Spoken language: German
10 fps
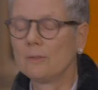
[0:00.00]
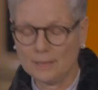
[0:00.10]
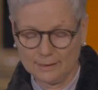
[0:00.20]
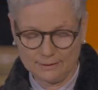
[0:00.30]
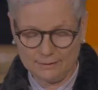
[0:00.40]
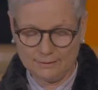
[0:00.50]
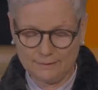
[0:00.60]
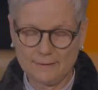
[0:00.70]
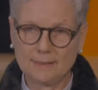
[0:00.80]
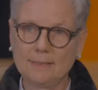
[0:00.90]
und eigentlich
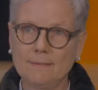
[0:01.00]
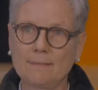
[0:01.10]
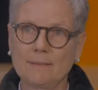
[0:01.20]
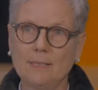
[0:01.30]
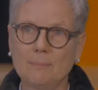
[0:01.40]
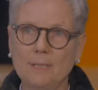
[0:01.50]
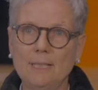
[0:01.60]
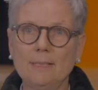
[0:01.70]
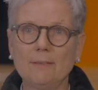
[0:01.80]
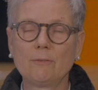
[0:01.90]
Isa Gensken ab
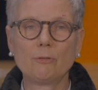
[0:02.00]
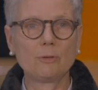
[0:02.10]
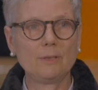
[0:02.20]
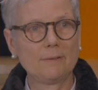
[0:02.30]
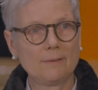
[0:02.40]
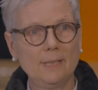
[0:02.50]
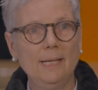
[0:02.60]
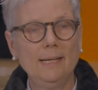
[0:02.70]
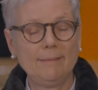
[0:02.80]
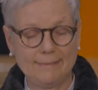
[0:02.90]
da erst wirklich
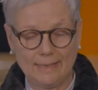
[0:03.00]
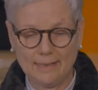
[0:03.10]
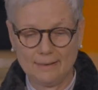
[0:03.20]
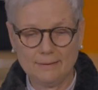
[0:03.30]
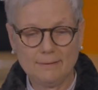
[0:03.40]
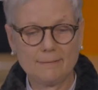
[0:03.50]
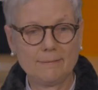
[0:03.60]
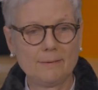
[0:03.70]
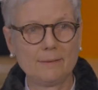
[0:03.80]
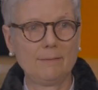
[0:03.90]
da
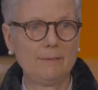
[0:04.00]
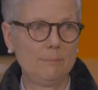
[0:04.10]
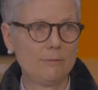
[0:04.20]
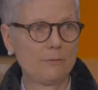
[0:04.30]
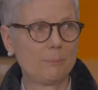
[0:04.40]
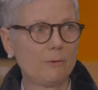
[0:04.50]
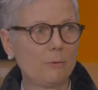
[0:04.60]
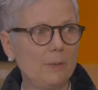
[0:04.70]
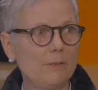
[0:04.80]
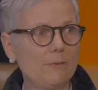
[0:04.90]
ist, in dem, was man
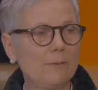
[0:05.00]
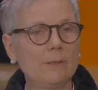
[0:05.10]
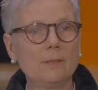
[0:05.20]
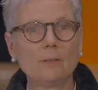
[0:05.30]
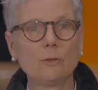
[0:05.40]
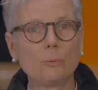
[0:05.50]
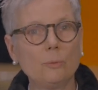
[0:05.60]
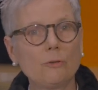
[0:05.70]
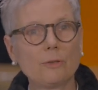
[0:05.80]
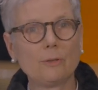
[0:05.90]
so als
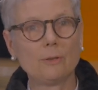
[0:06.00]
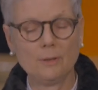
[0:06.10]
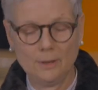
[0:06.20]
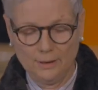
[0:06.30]
größere